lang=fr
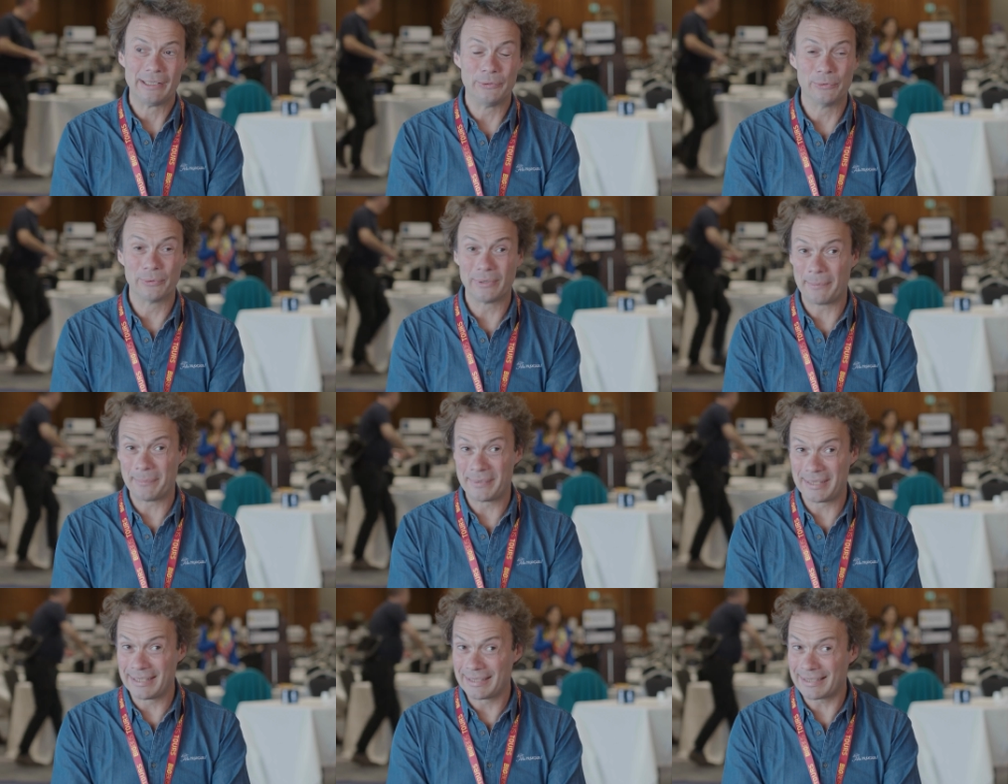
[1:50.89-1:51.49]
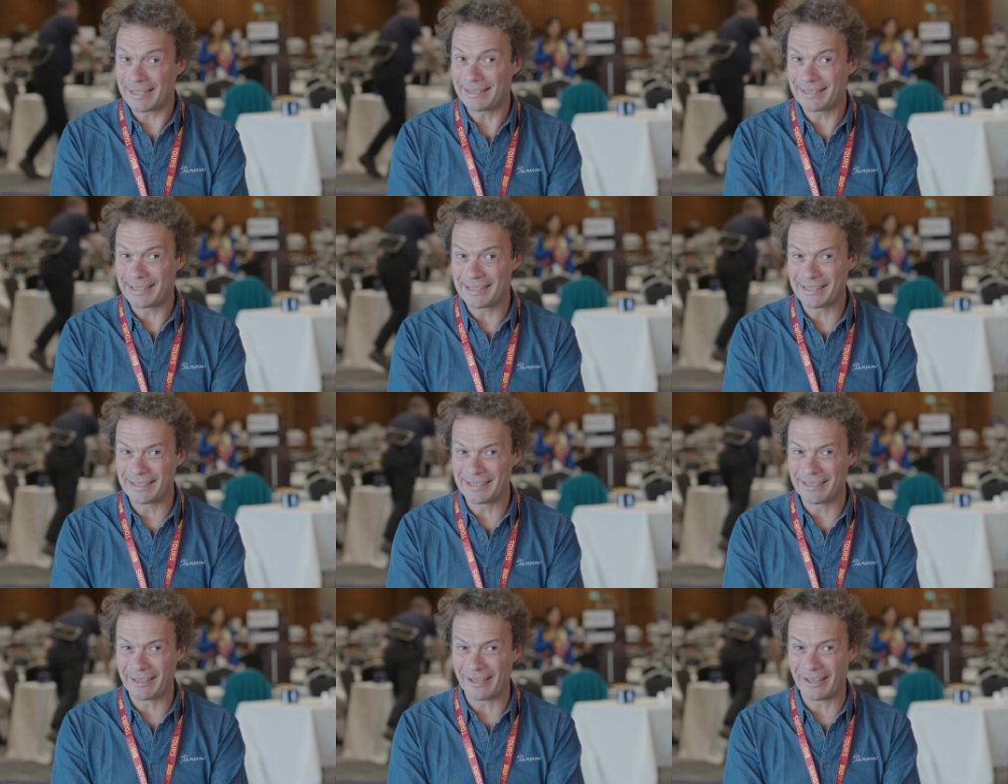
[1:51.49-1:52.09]
Nous, on a une petite
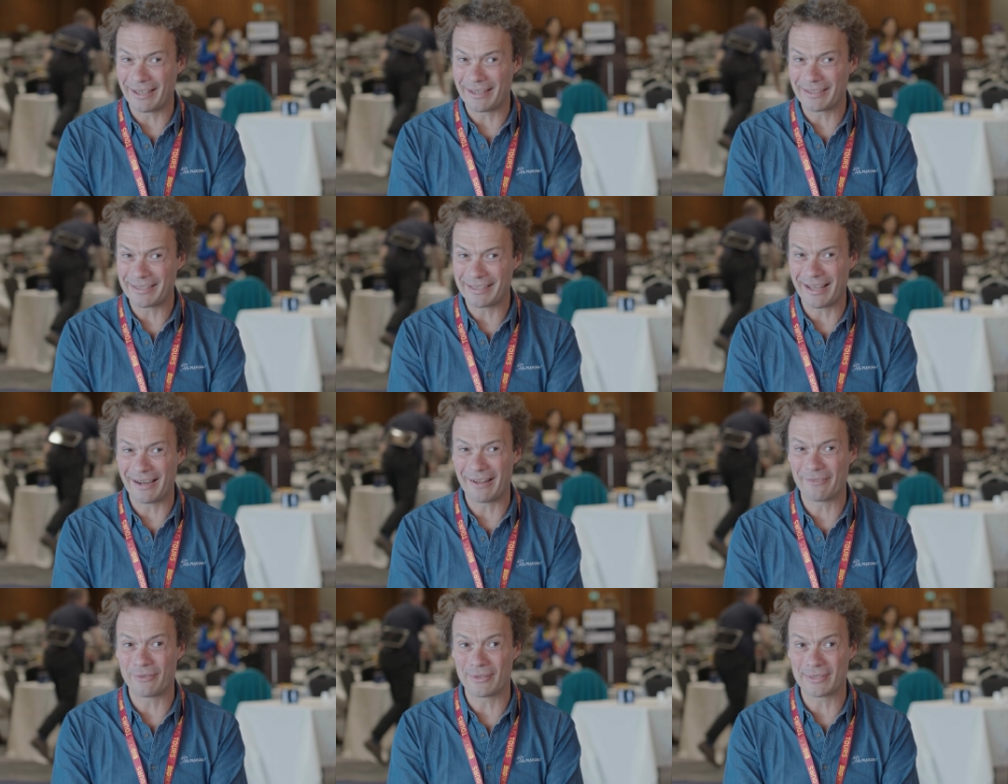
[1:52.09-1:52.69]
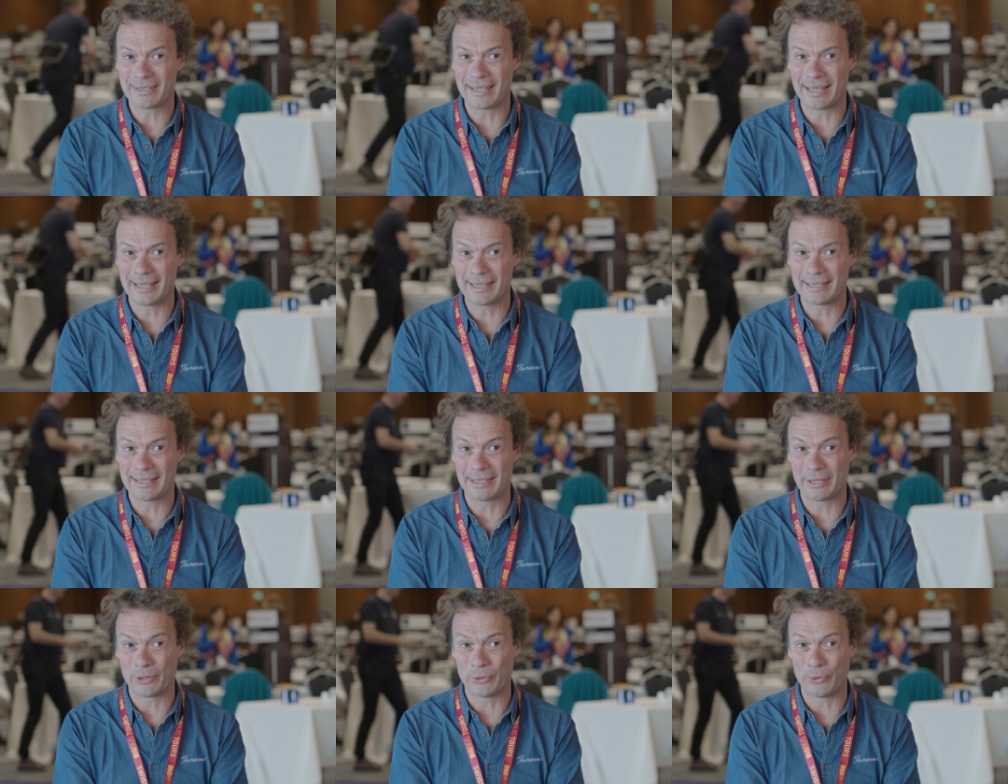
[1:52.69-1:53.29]
stratégie euh, chez À la
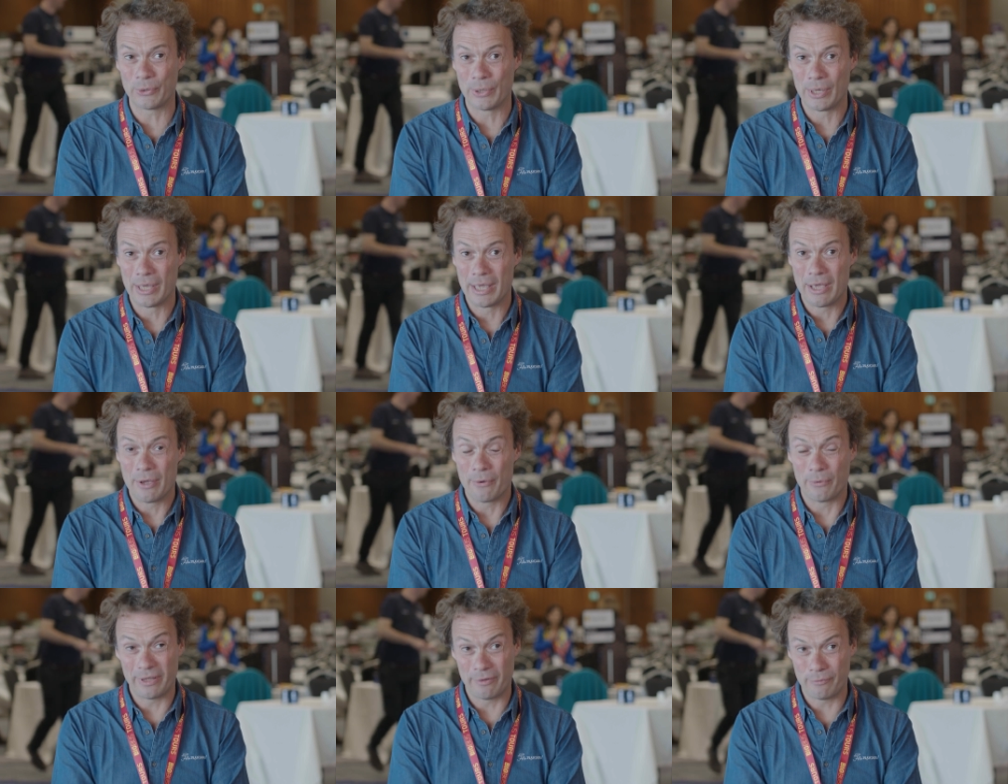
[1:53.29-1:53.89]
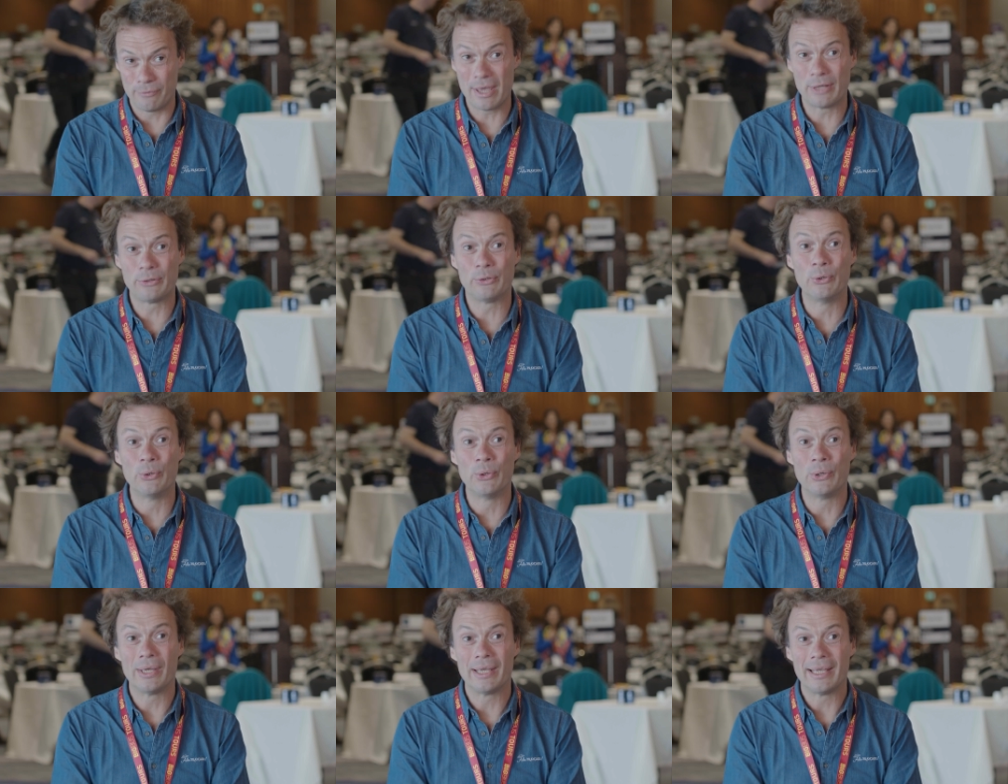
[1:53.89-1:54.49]
Française, c'est qu'on est venu à
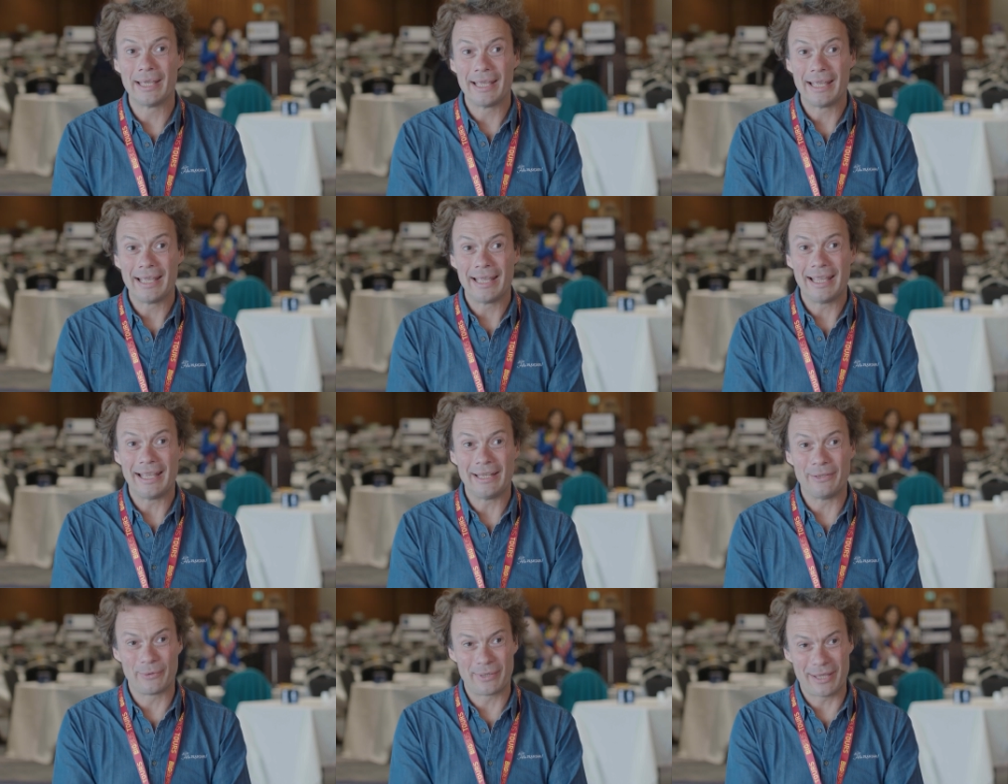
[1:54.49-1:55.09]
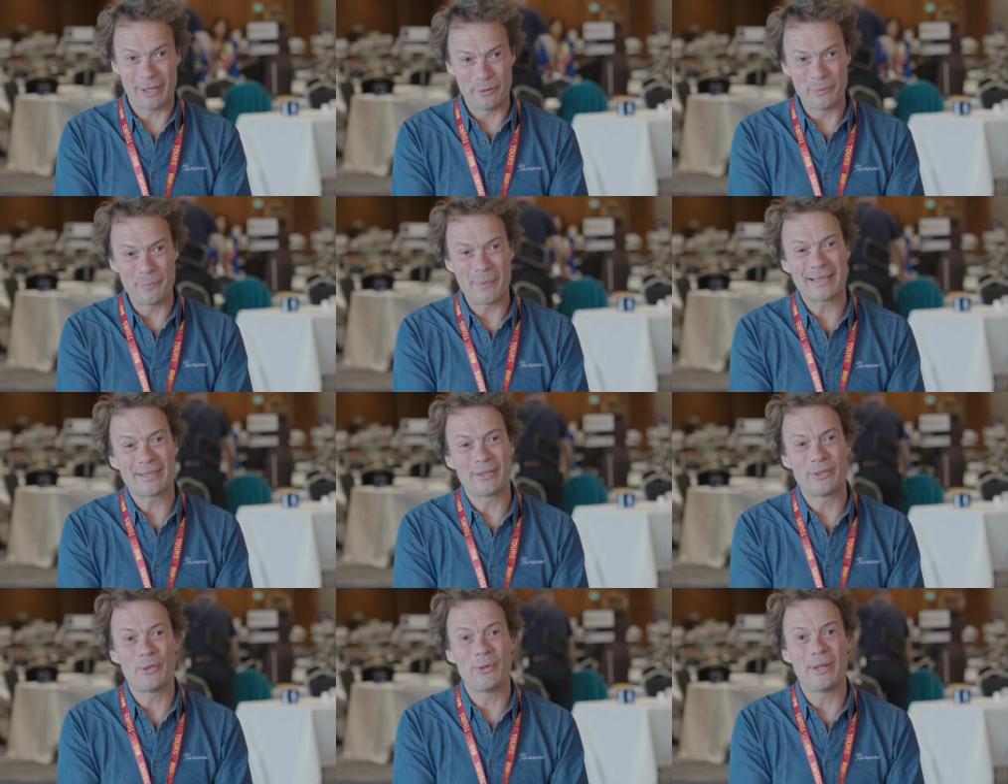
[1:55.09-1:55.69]
deux, et donc il y a une
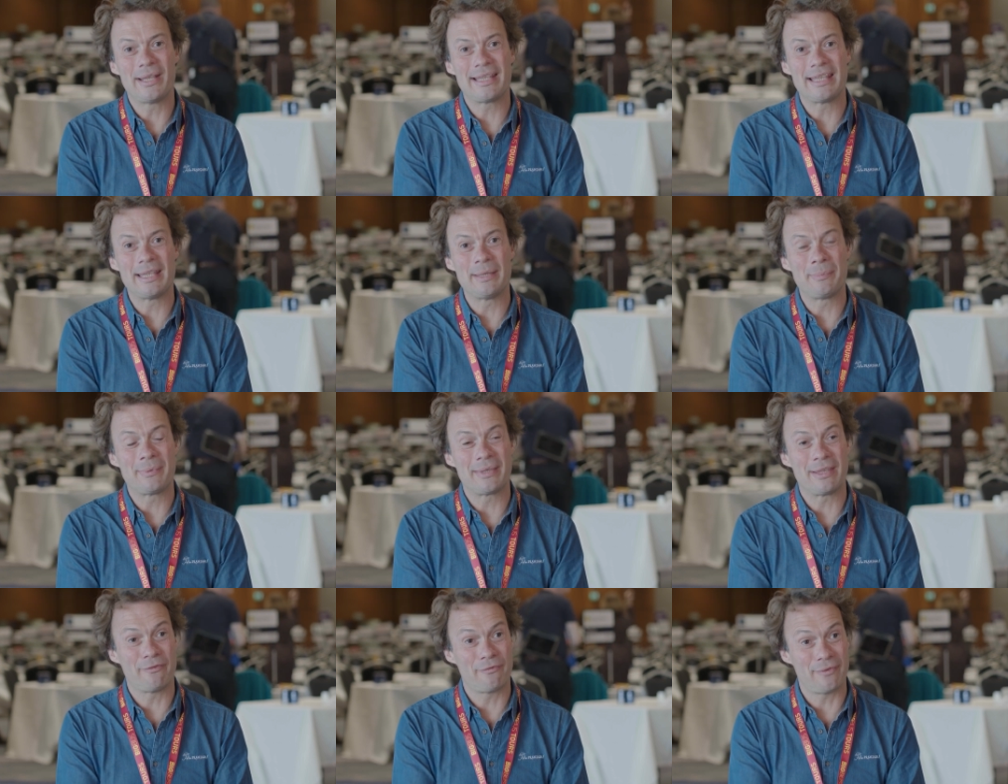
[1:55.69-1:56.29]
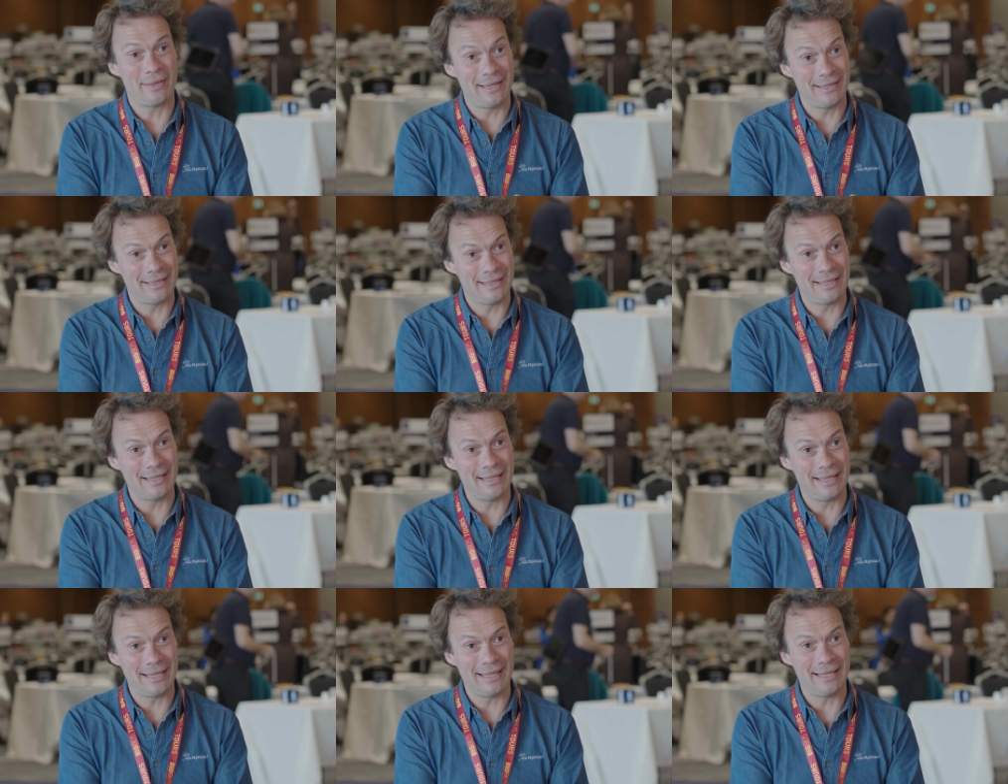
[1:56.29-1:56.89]
personne de l'équipe qui fait les,
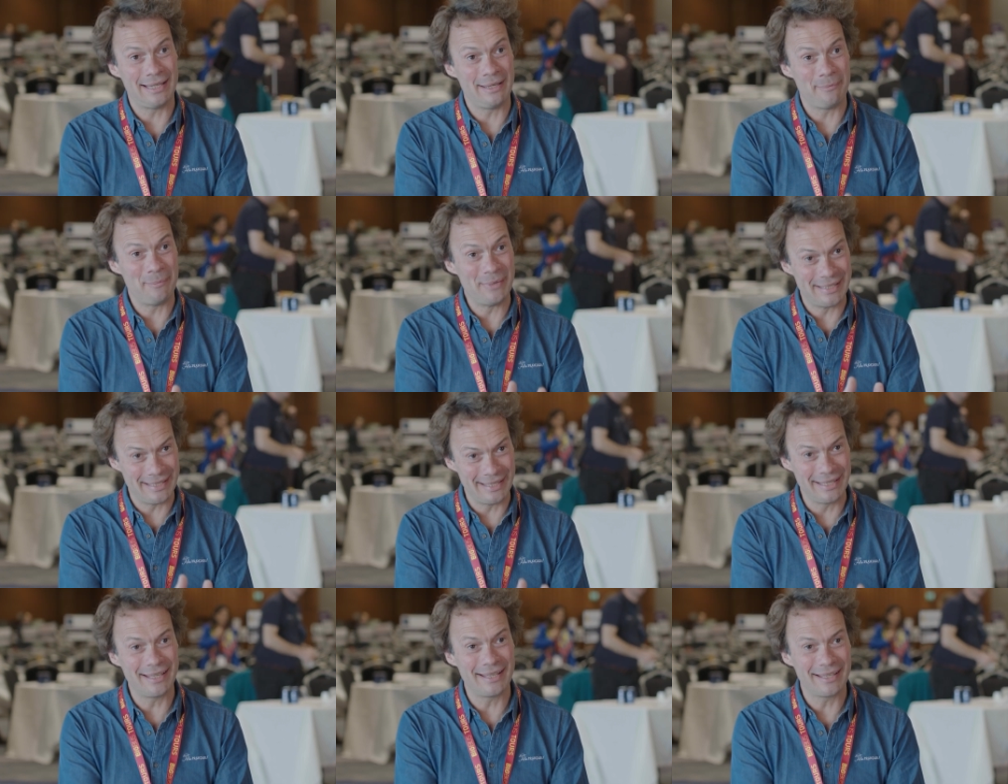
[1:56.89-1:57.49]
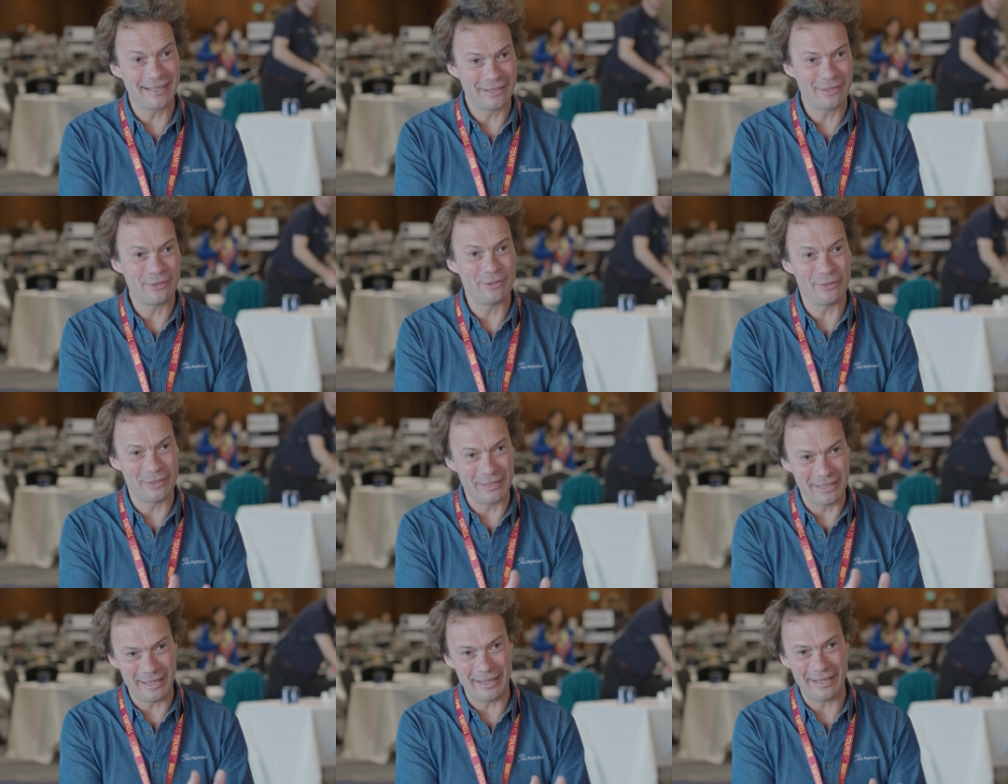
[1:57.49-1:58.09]
meetings,
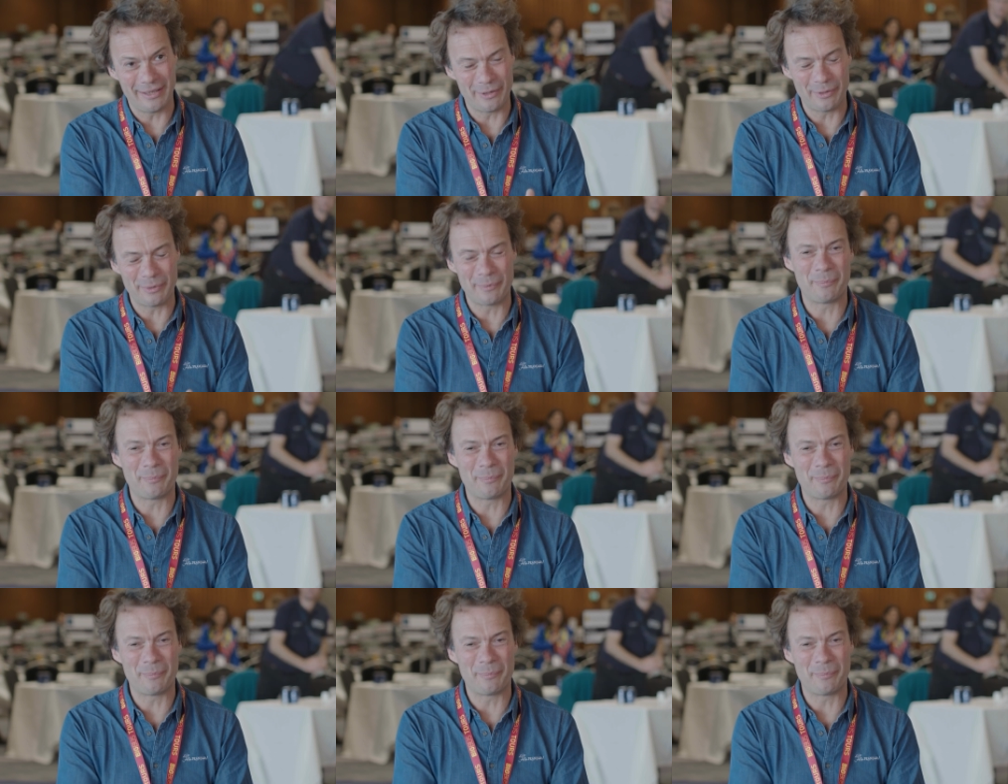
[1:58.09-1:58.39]
les